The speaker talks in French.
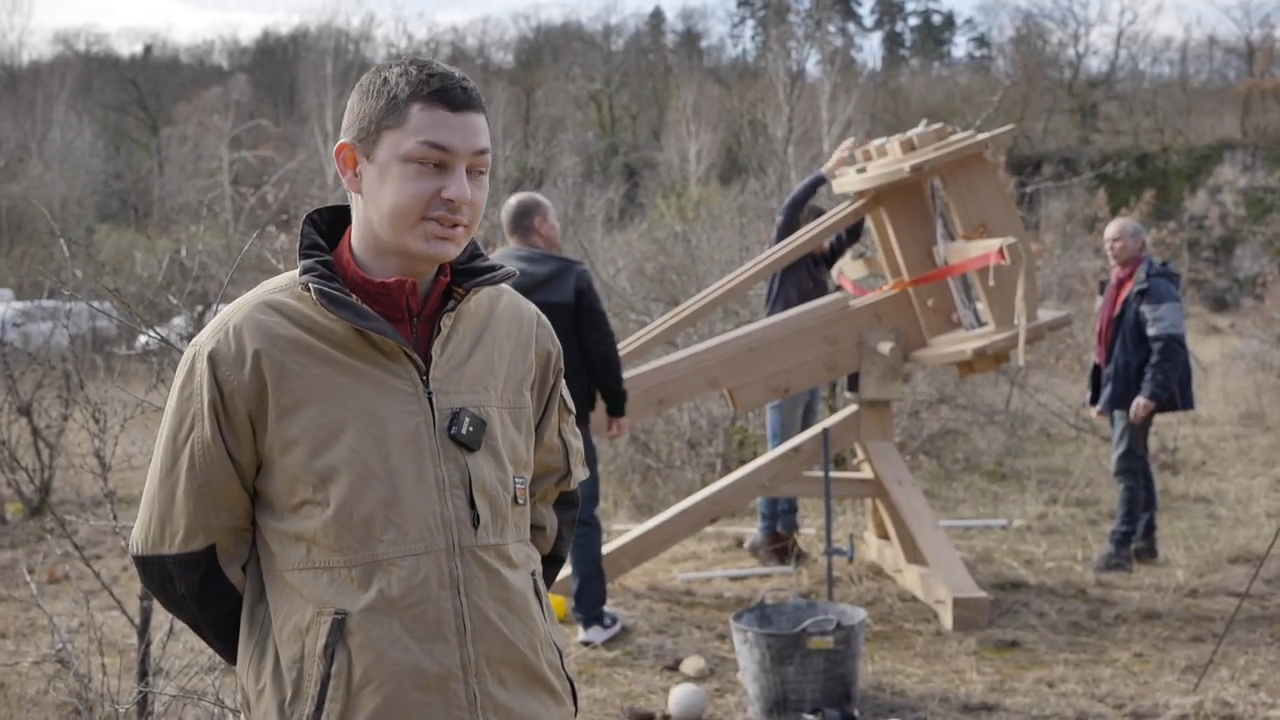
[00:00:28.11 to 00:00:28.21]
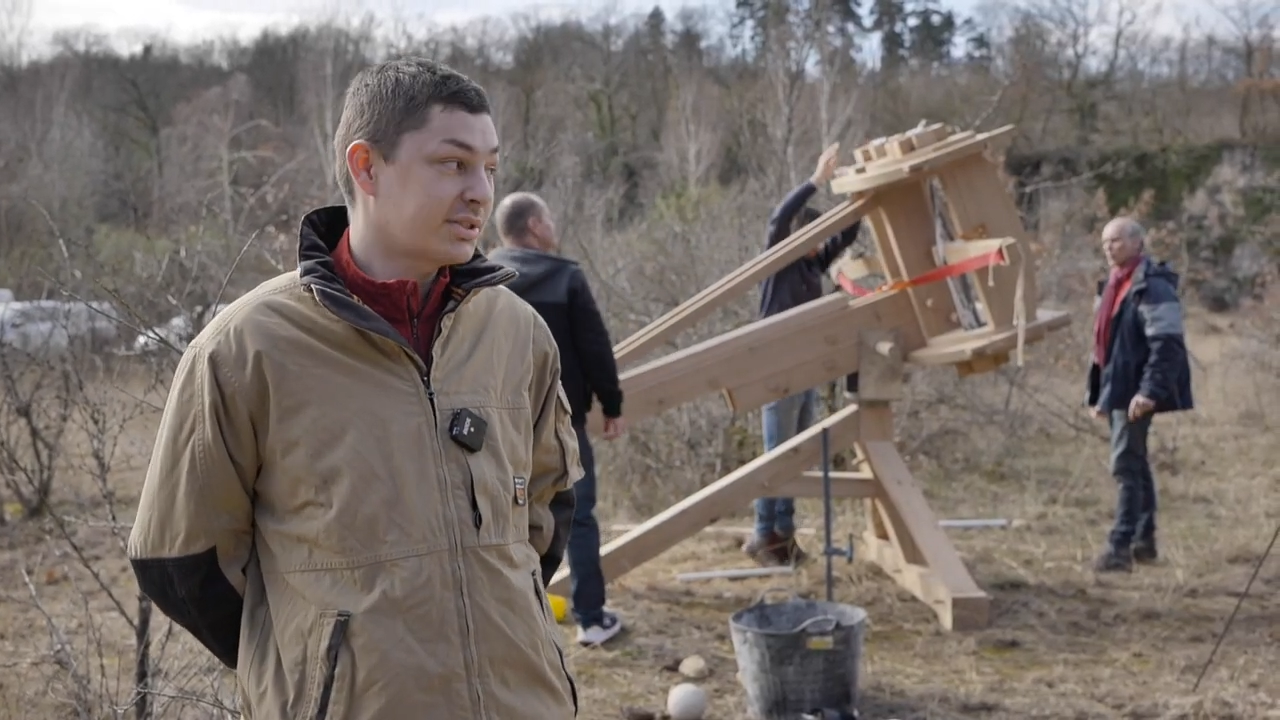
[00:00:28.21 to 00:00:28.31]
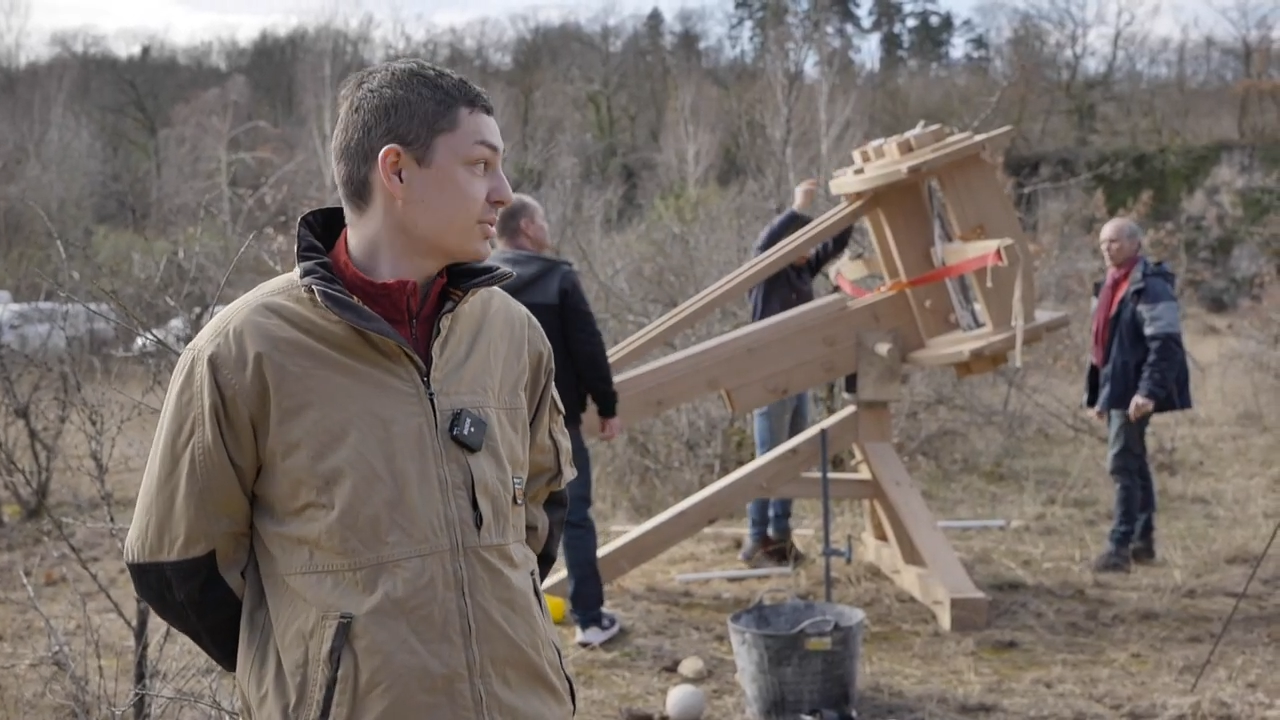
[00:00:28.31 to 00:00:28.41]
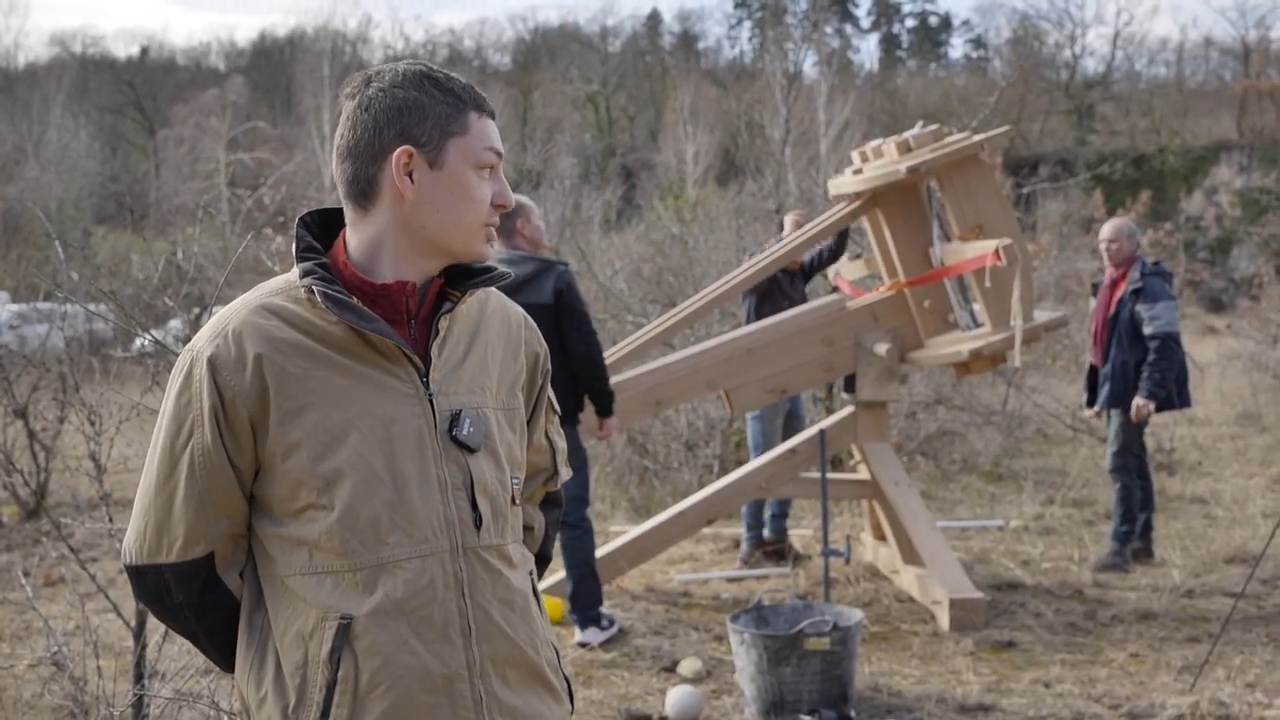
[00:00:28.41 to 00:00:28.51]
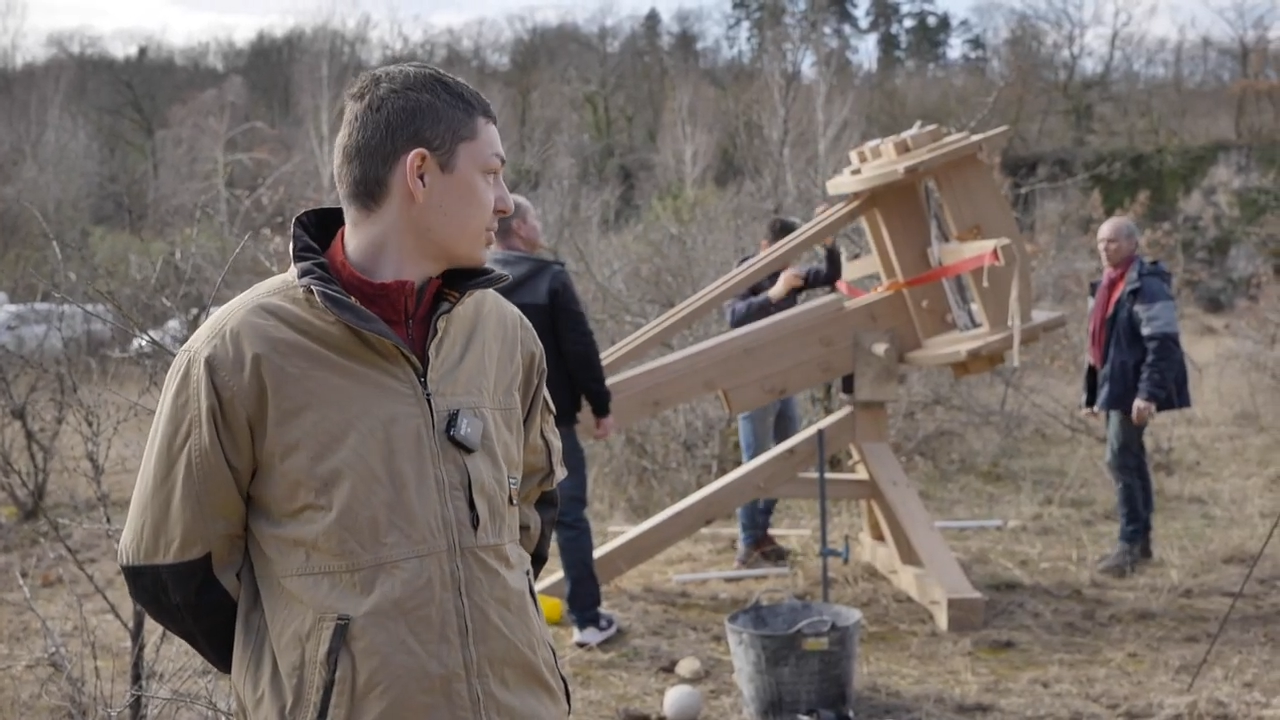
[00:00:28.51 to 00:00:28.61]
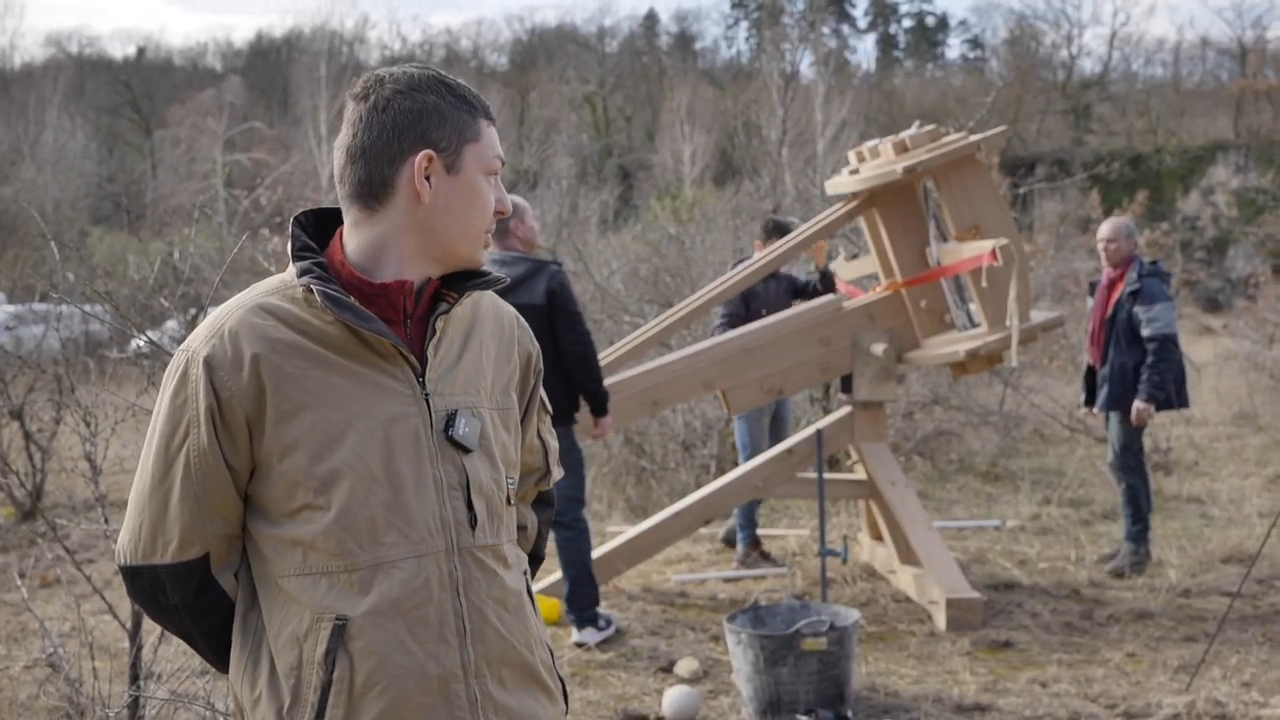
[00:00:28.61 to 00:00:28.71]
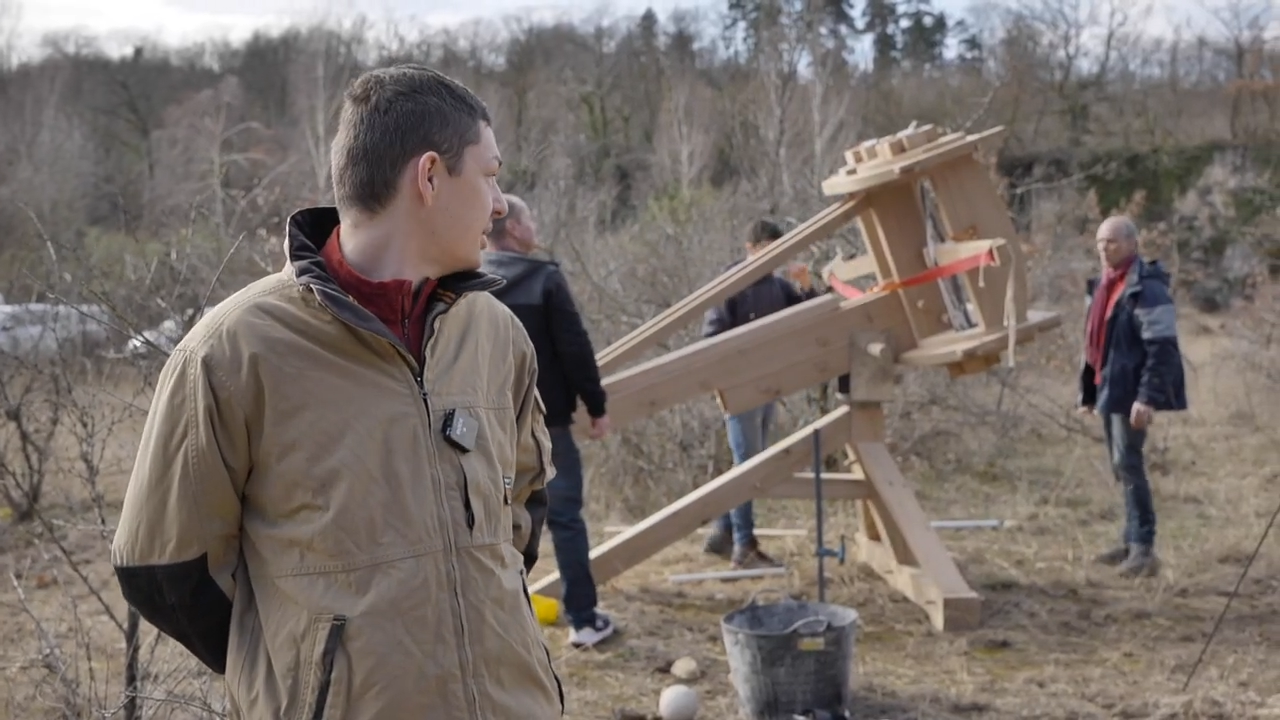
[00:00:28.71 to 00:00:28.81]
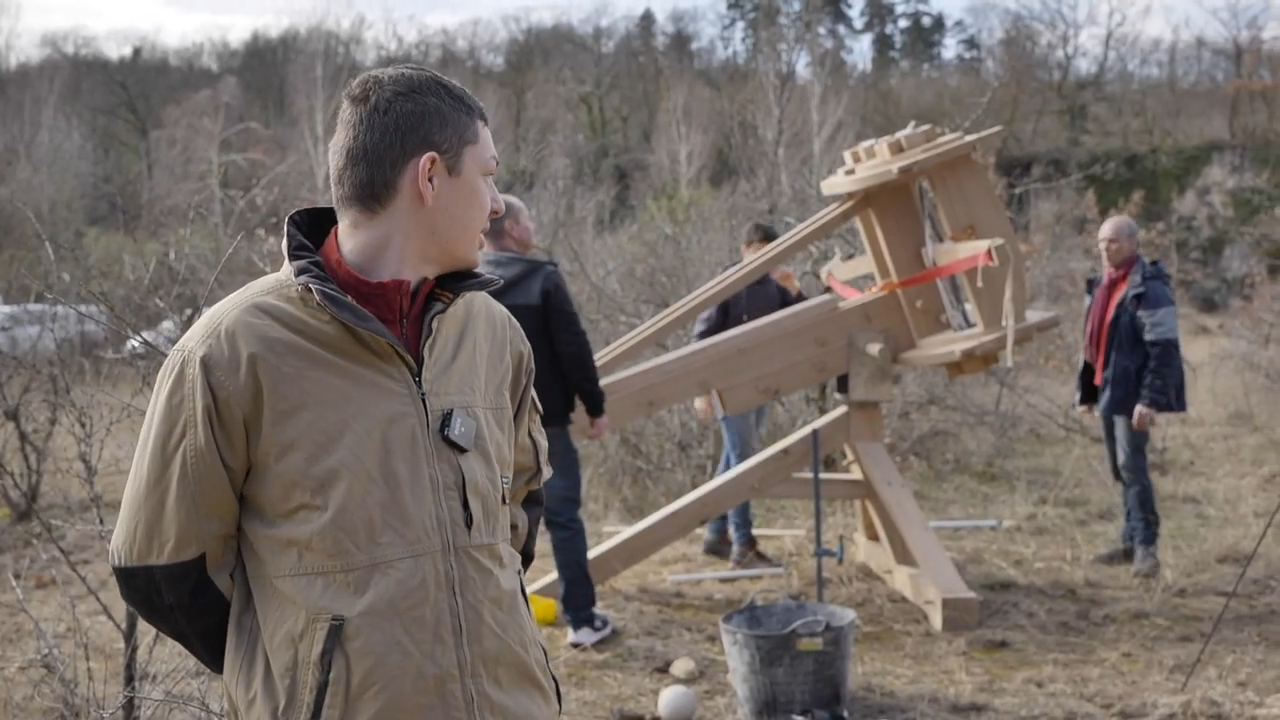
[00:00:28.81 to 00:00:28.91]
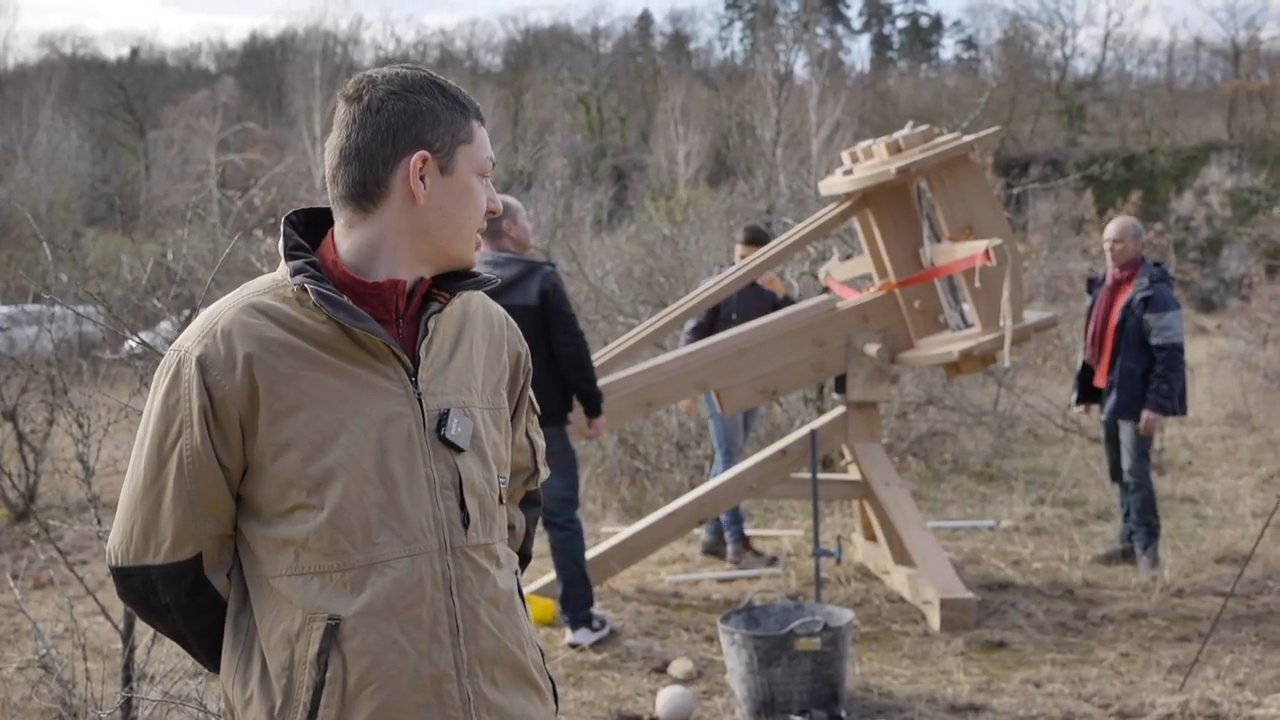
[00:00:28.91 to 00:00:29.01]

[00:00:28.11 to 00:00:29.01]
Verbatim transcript: sangle aujourd'hui,